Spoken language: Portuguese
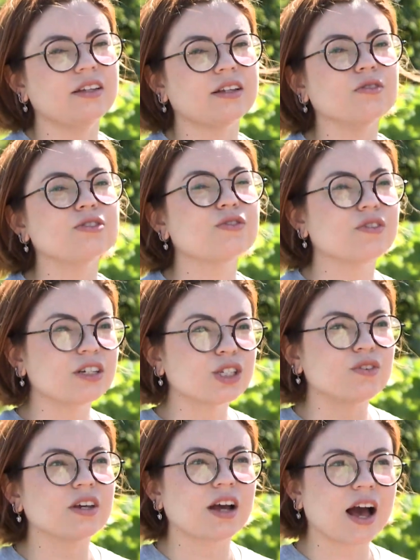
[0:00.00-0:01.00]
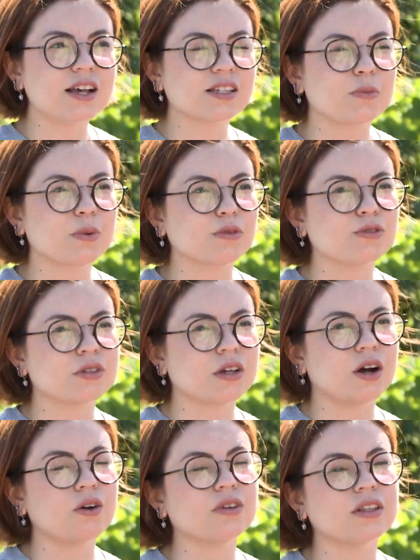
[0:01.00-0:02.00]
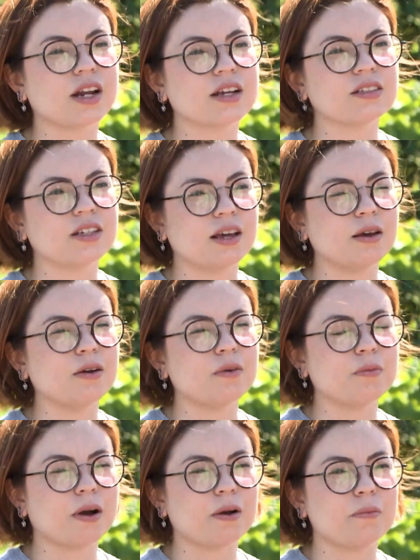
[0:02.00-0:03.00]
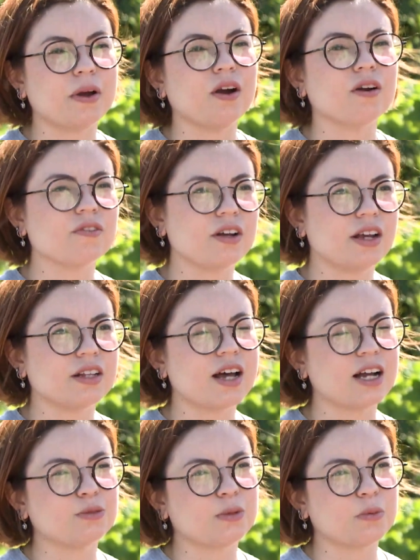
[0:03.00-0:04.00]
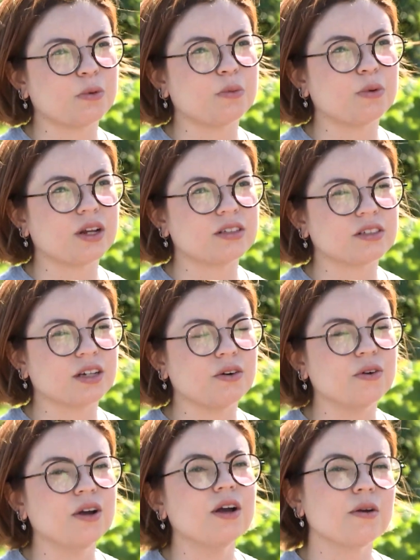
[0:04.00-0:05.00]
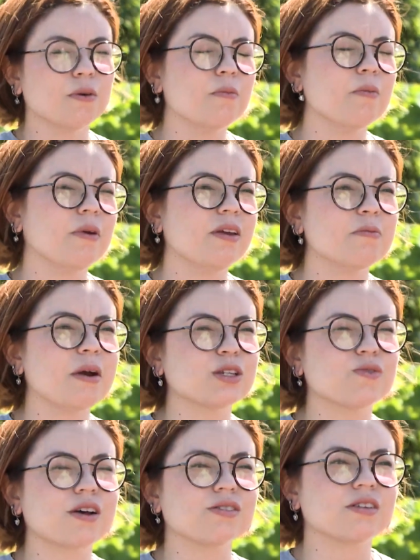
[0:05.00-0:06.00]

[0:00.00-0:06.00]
Então diversificar essa produção e trazer uma maior variedade para a população com bem mais fácil